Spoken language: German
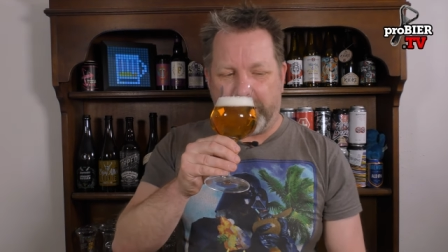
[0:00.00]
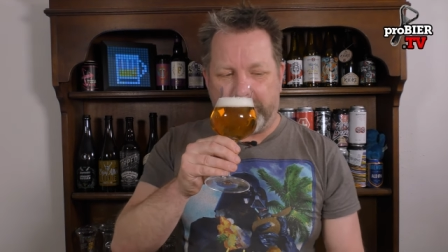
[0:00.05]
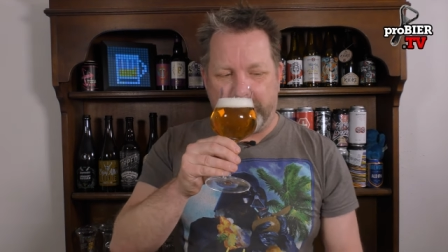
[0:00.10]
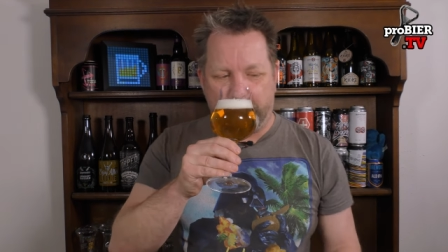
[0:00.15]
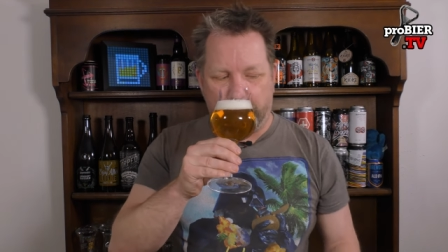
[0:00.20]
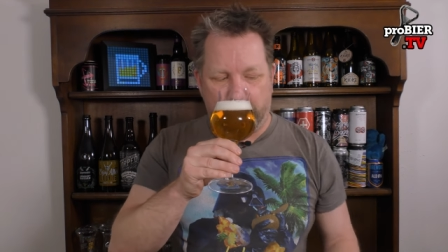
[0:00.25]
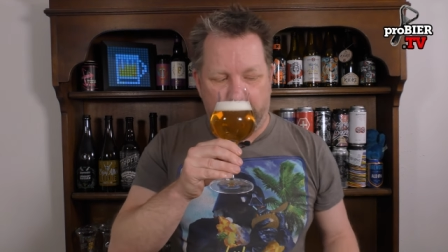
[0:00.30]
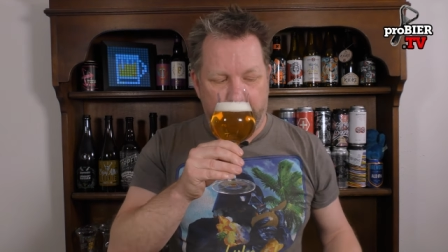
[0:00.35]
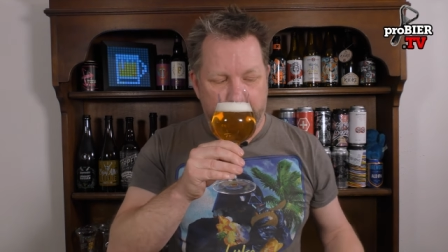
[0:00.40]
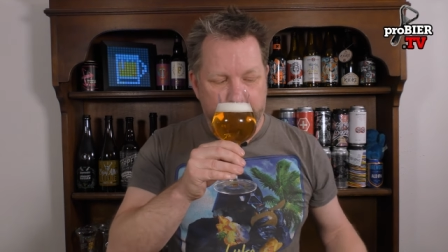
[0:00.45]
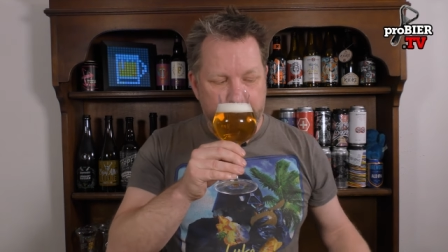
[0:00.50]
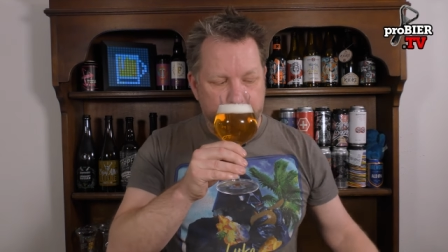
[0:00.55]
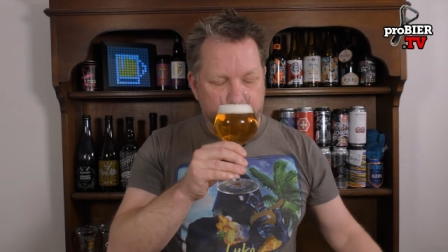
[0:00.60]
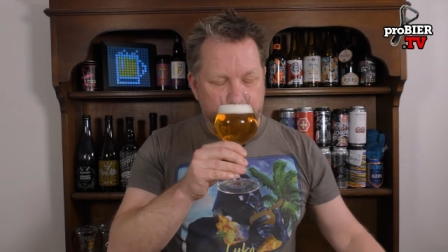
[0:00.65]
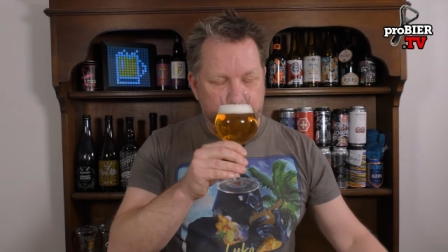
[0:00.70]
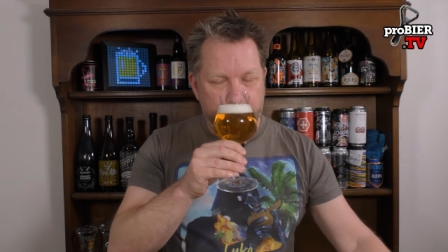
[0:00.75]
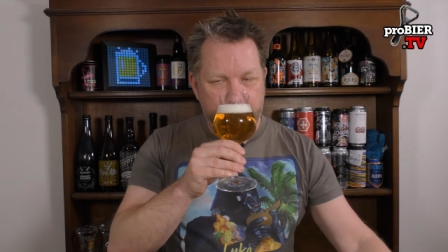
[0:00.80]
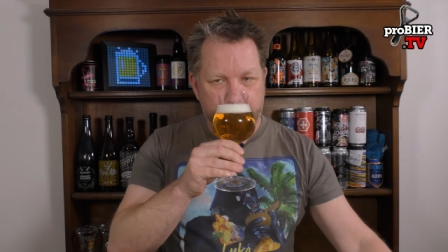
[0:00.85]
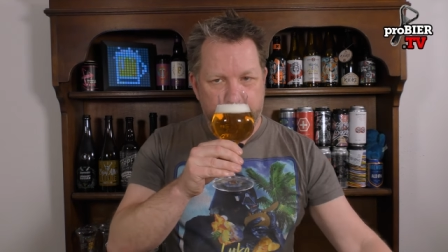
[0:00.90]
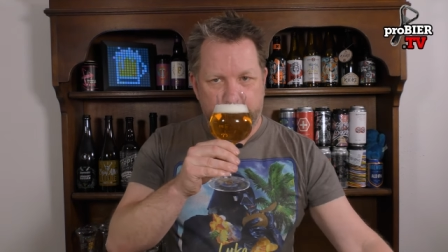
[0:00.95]
wahrnehmbar.
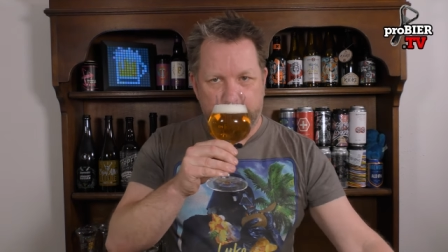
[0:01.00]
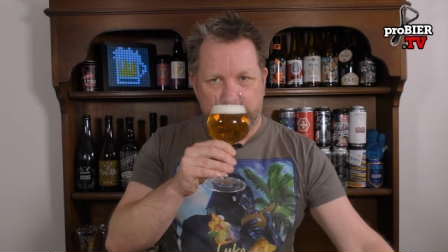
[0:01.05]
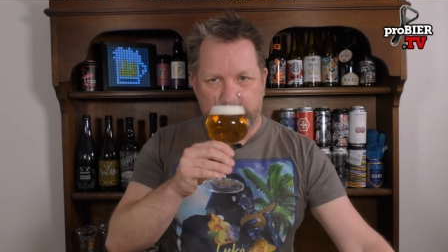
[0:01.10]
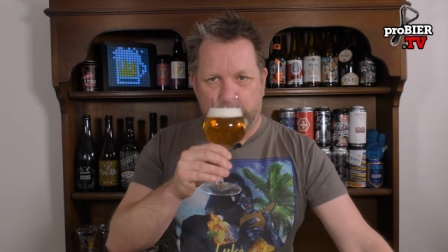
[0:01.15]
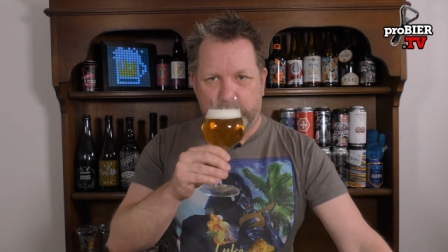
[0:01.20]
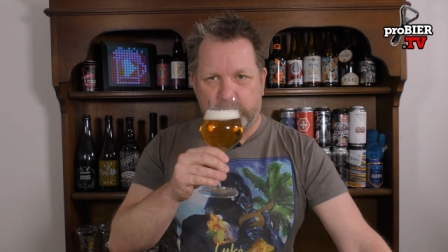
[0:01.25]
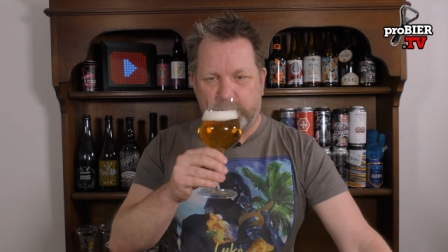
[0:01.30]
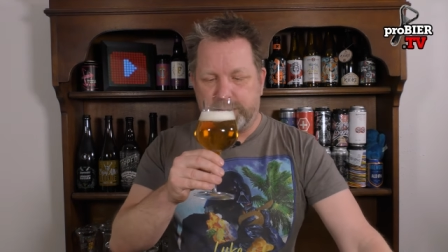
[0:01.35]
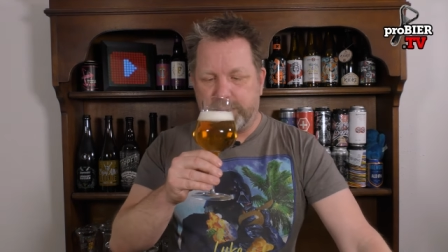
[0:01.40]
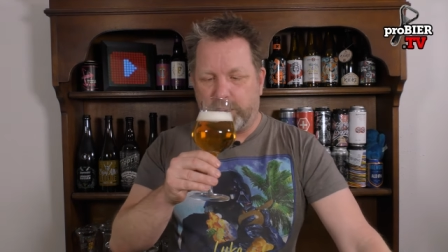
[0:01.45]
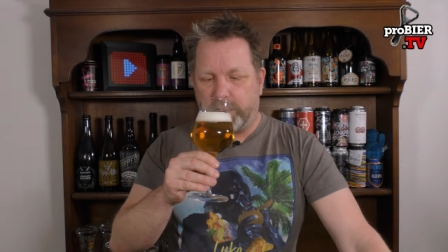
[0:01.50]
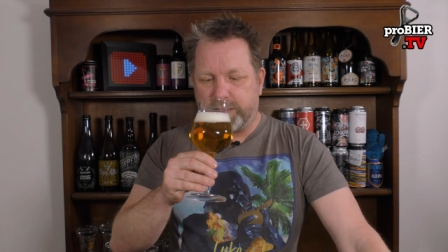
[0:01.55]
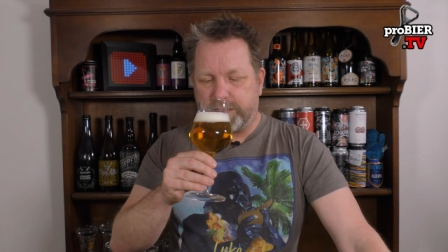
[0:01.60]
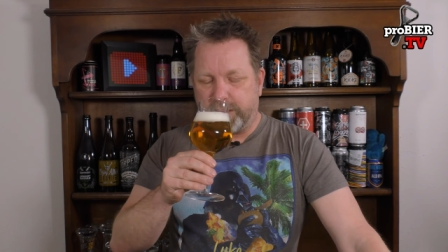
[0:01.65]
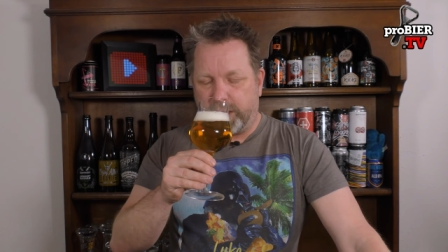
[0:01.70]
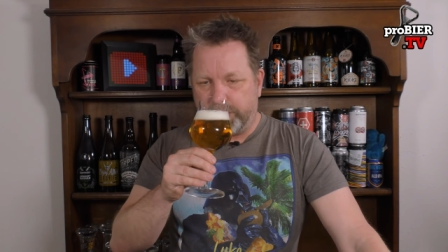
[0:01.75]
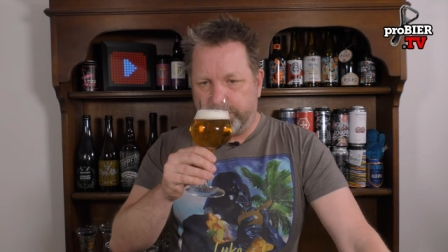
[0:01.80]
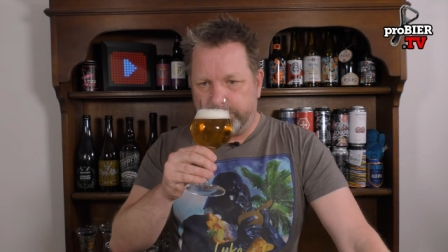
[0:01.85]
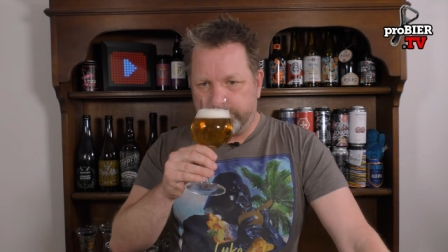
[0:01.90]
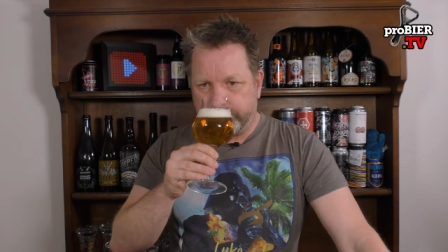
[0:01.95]
So soll es ja auch
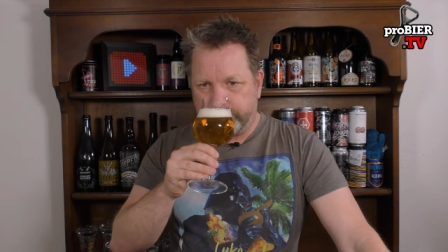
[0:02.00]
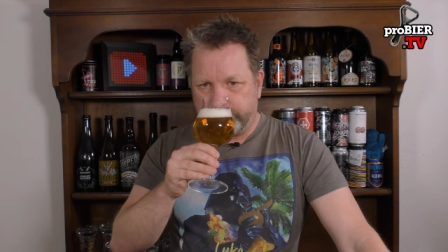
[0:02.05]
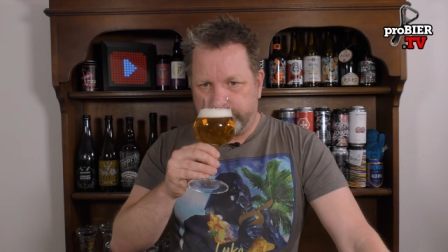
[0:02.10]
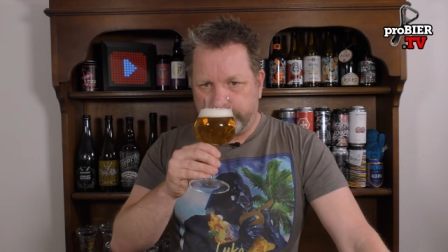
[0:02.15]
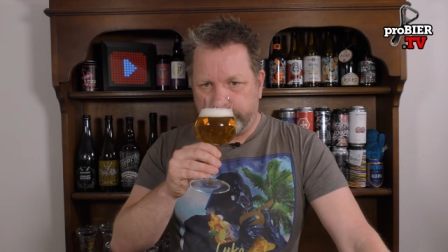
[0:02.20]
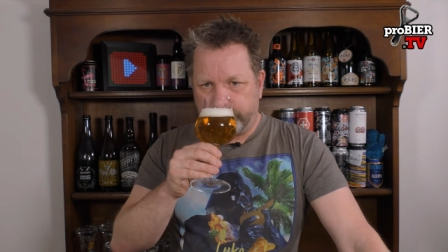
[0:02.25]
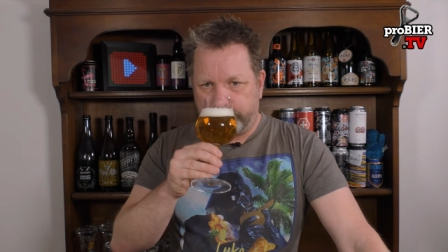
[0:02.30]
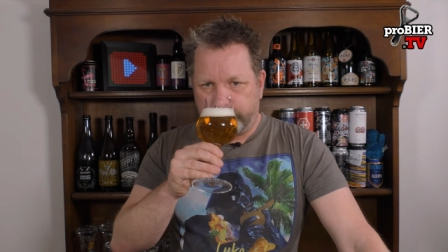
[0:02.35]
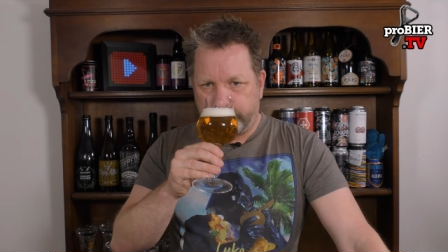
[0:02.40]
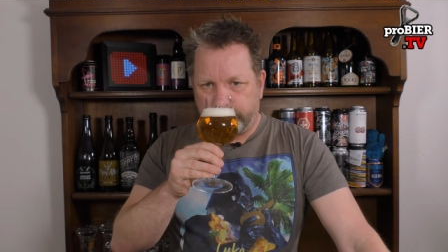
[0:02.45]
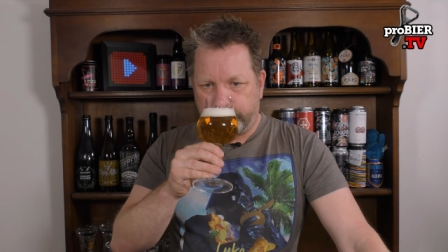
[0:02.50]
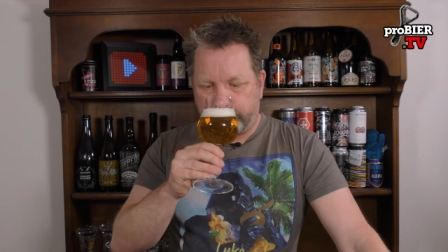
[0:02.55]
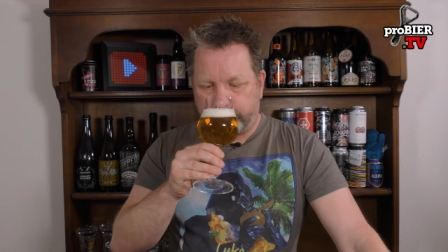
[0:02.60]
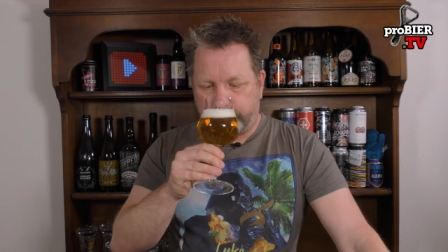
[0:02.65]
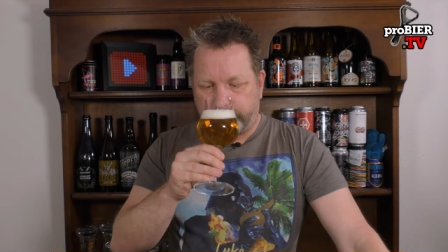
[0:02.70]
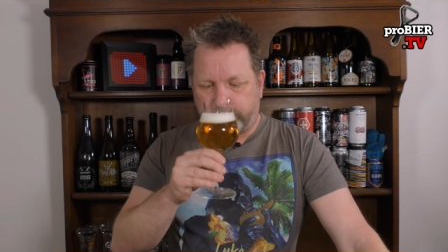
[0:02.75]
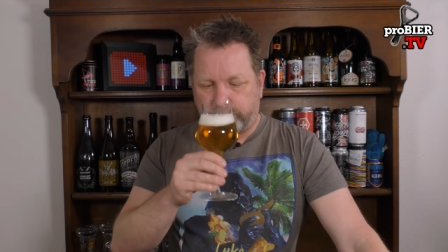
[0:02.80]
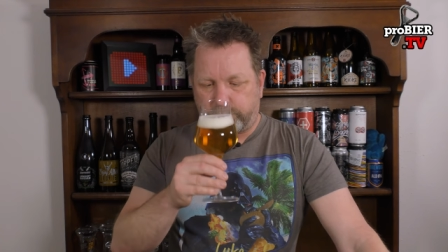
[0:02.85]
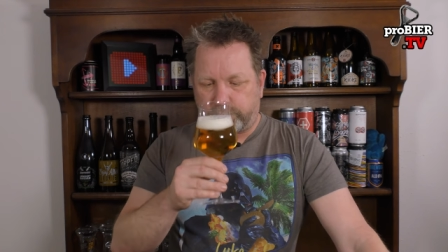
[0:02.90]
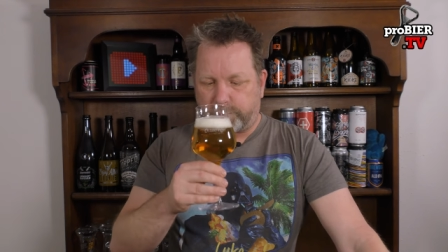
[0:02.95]
sein.
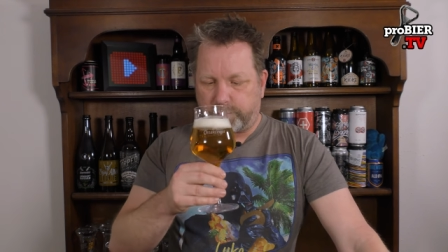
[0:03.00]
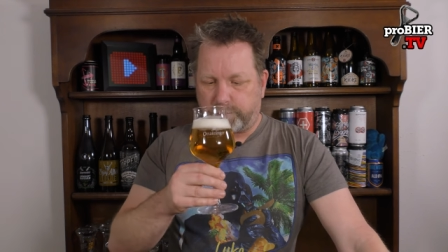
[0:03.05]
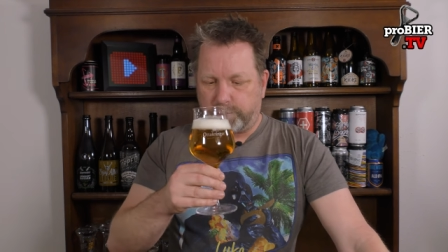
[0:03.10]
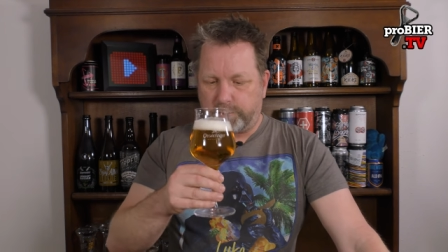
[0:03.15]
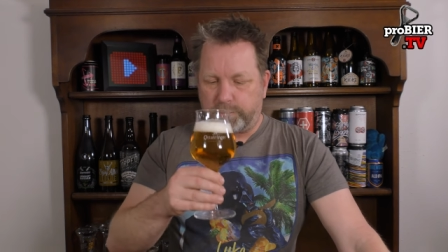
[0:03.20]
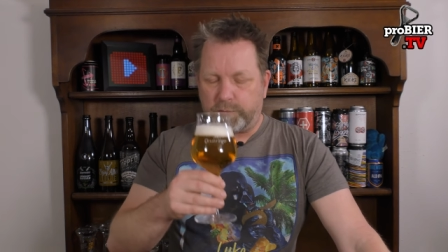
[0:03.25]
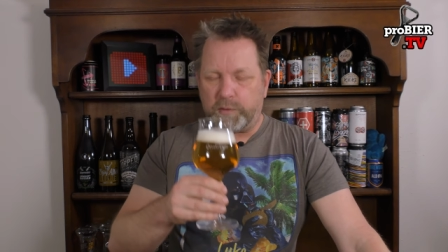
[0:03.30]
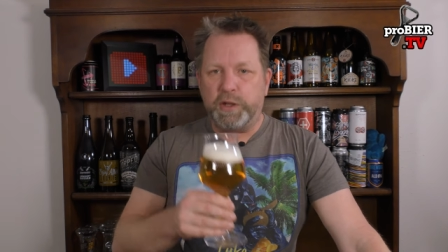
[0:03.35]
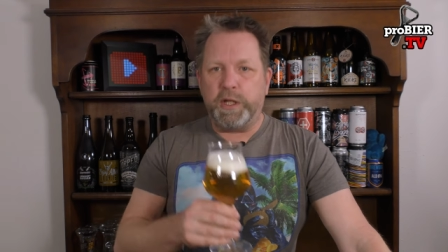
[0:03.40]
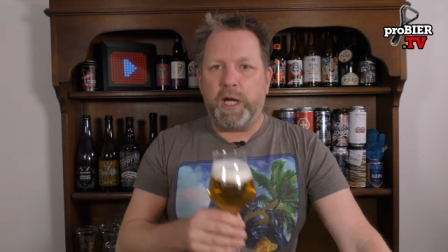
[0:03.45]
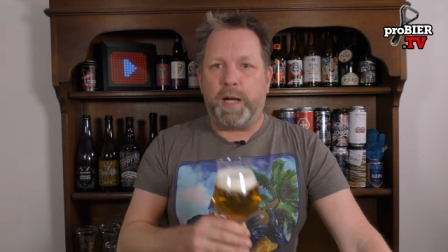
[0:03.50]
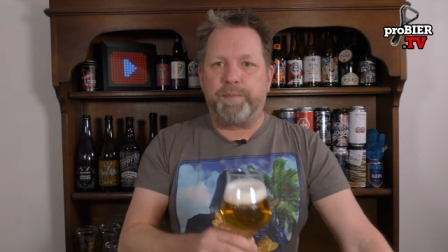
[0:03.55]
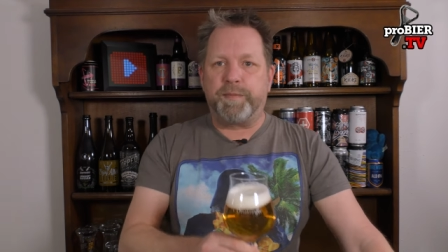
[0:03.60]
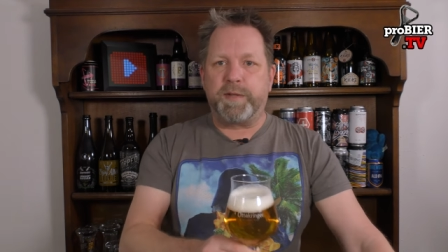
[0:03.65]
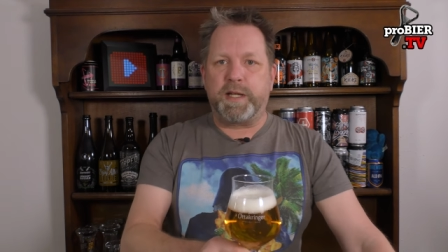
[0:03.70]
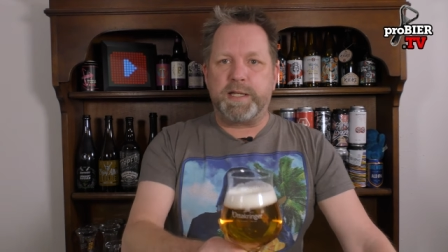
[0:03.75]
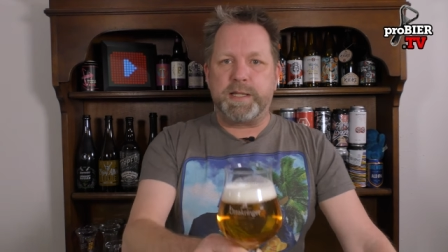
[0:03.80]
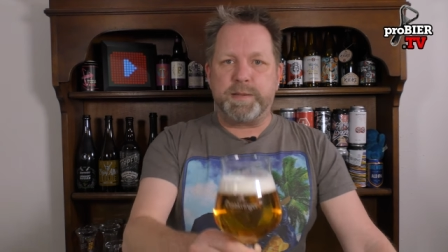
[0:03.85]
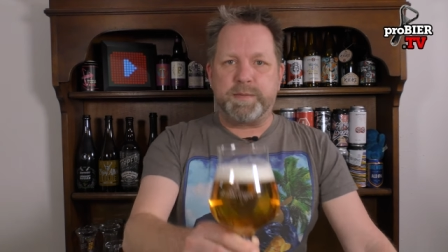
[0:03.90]
Ja, in